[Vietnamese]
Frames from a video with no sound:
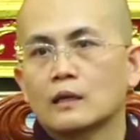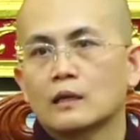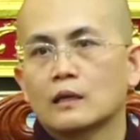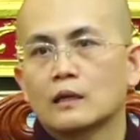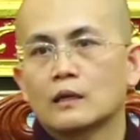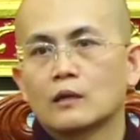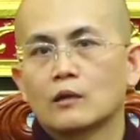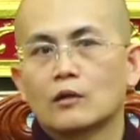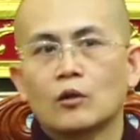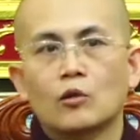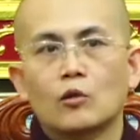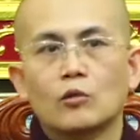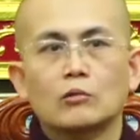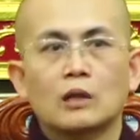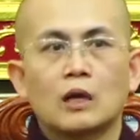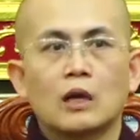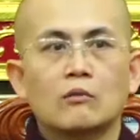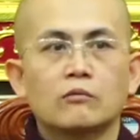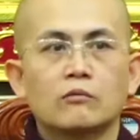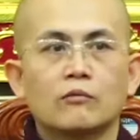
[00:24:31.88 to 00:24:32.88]
nó cũng
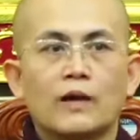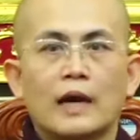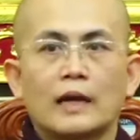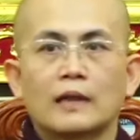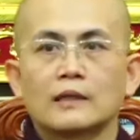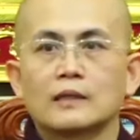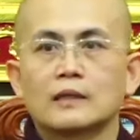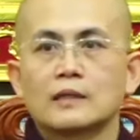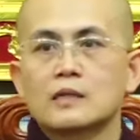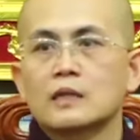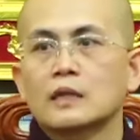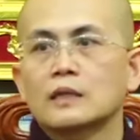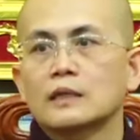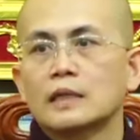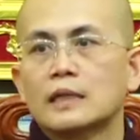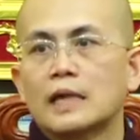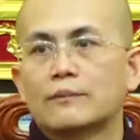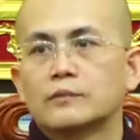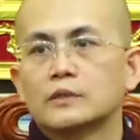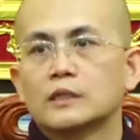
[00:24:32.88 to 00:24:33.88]
không phải là xinh
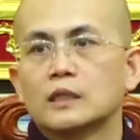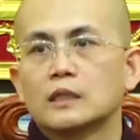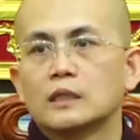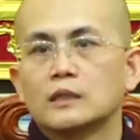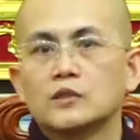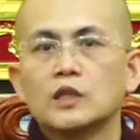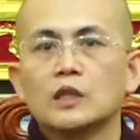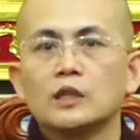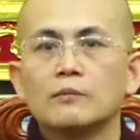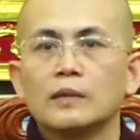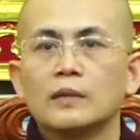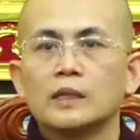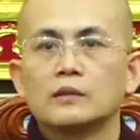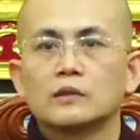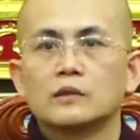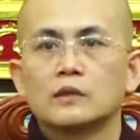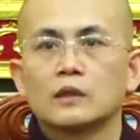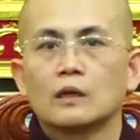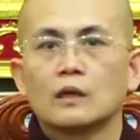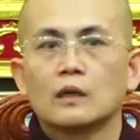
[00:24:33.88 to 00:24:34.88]
đẹp gì như
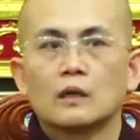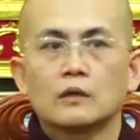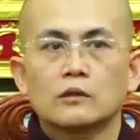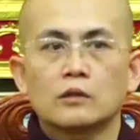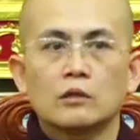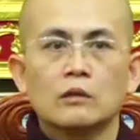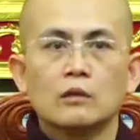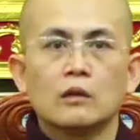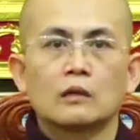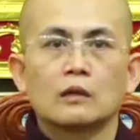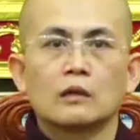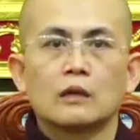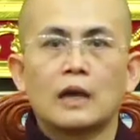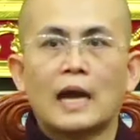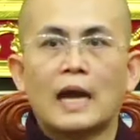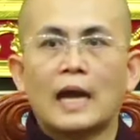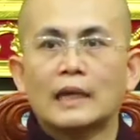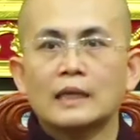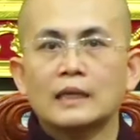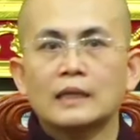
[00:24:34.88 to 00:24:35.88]
mình thường
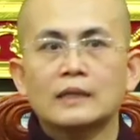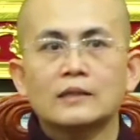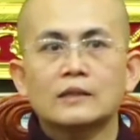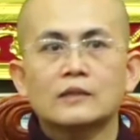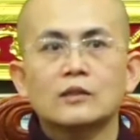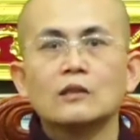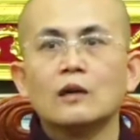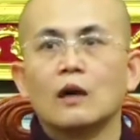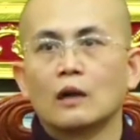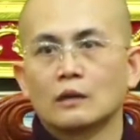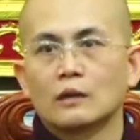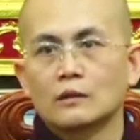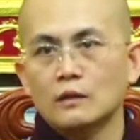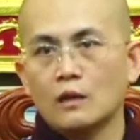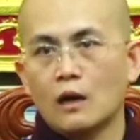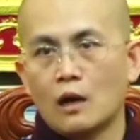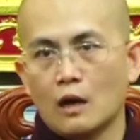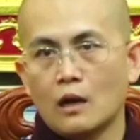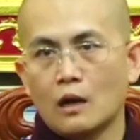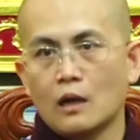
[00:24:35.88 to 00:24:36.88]
hay tưởng
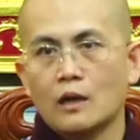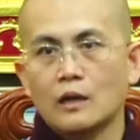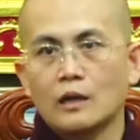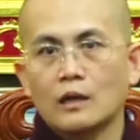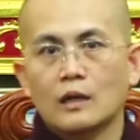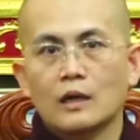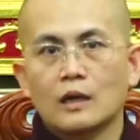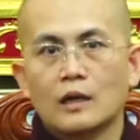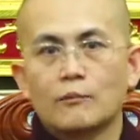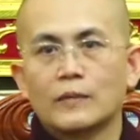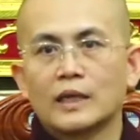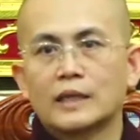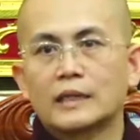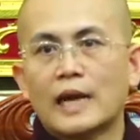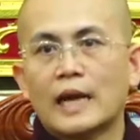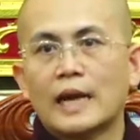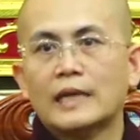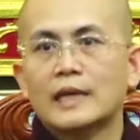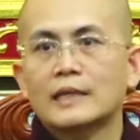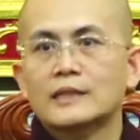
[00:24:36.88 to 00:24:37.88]
tượng mình
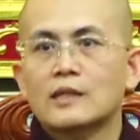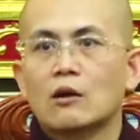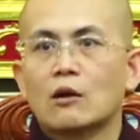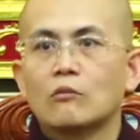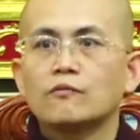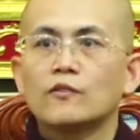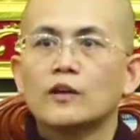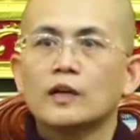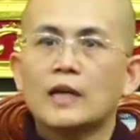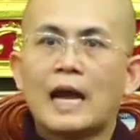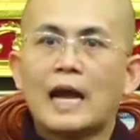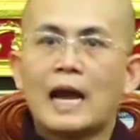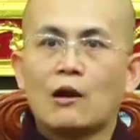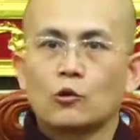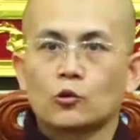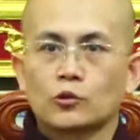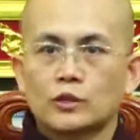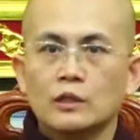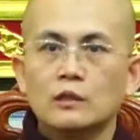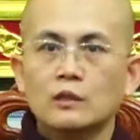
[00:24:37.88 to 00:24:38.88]
hay sống với
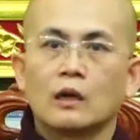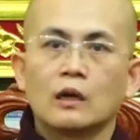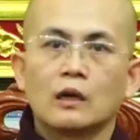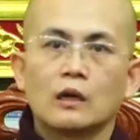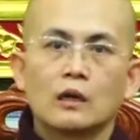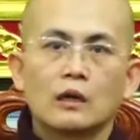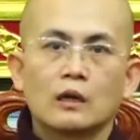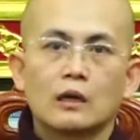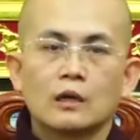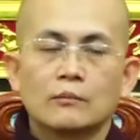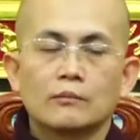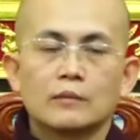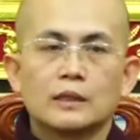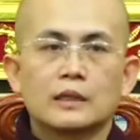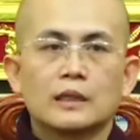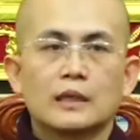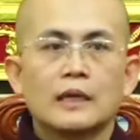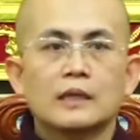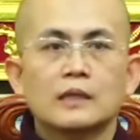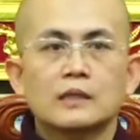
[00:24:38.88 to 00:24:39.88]
ảo tưởng
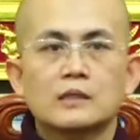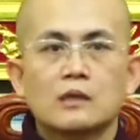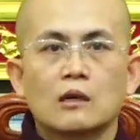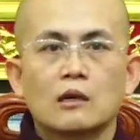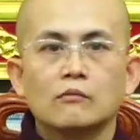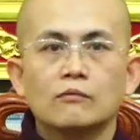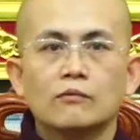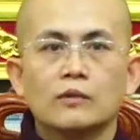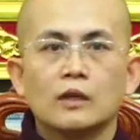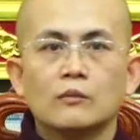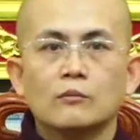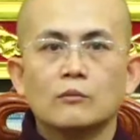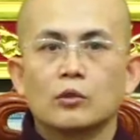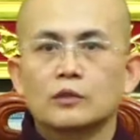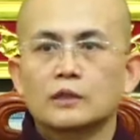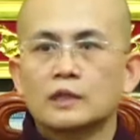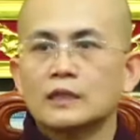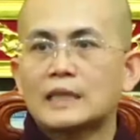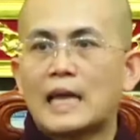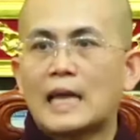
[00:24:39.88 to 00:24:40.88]
mình hay sống với một
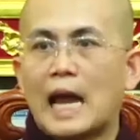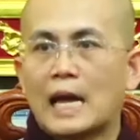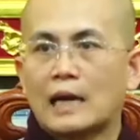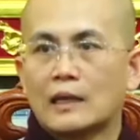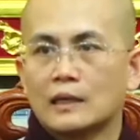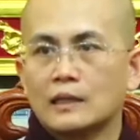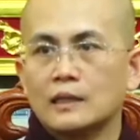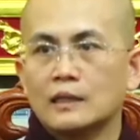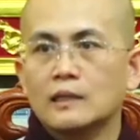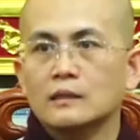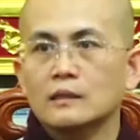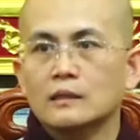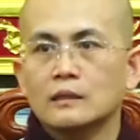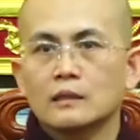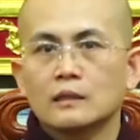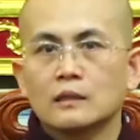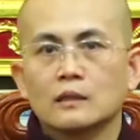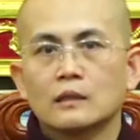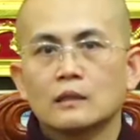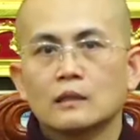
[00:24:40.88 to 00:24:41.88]
cái tà kiến
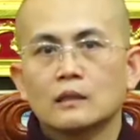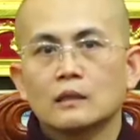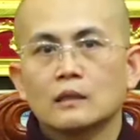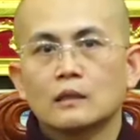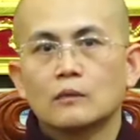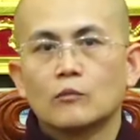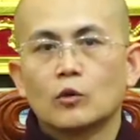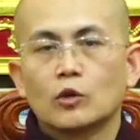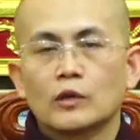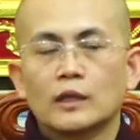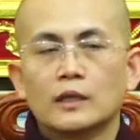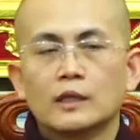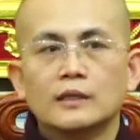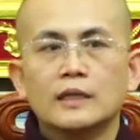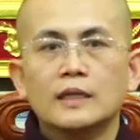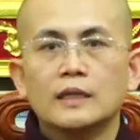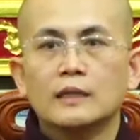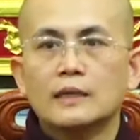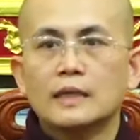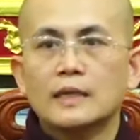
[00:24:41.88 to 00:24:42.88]
một cái
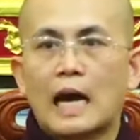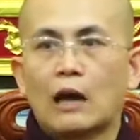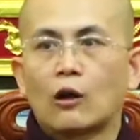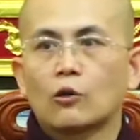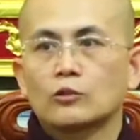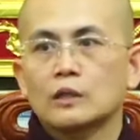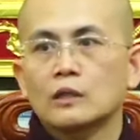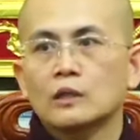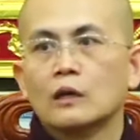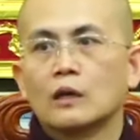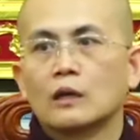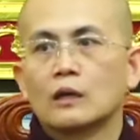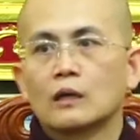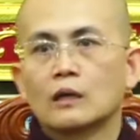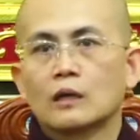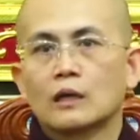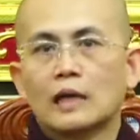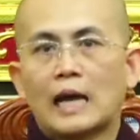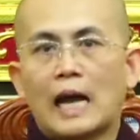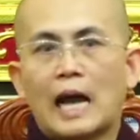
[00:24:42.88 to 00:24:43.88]
điên đảo tưởng
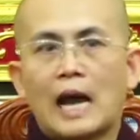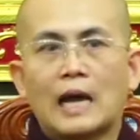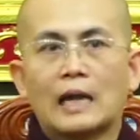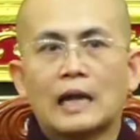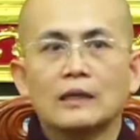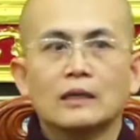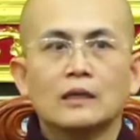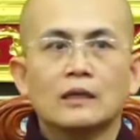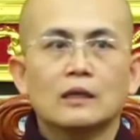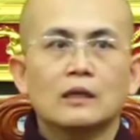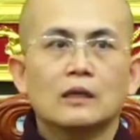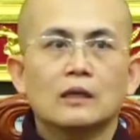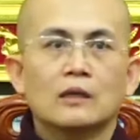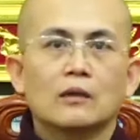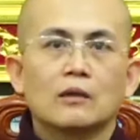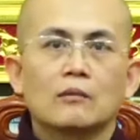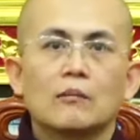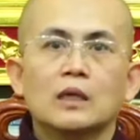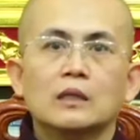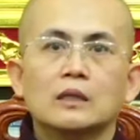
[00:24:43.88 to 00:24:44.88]
cái
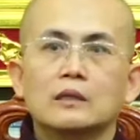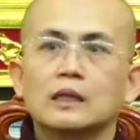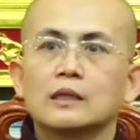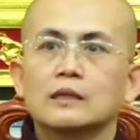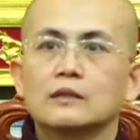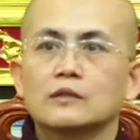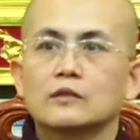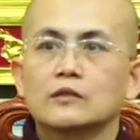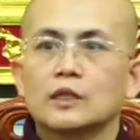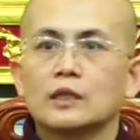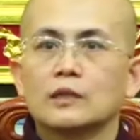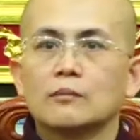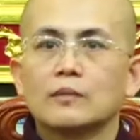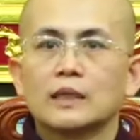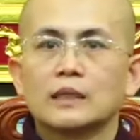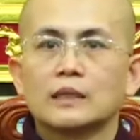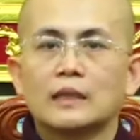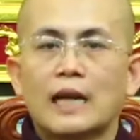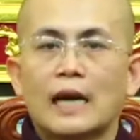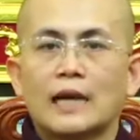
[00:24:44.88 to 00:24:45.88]
bất tịnh thì
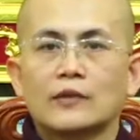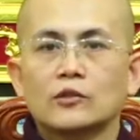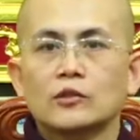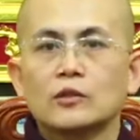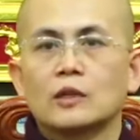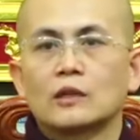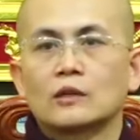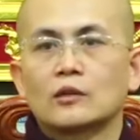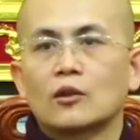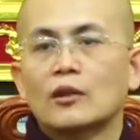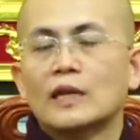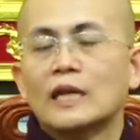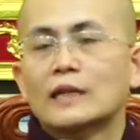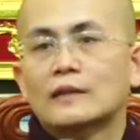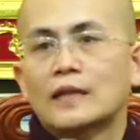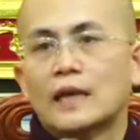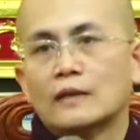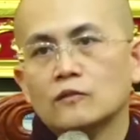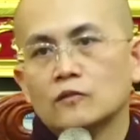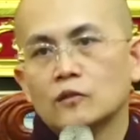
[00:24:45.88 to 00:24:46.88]
mình lại tưởng nó là
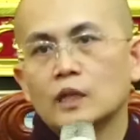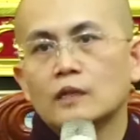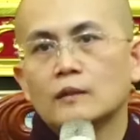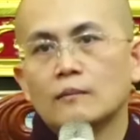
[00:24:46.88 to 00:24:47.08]
thanh tịnh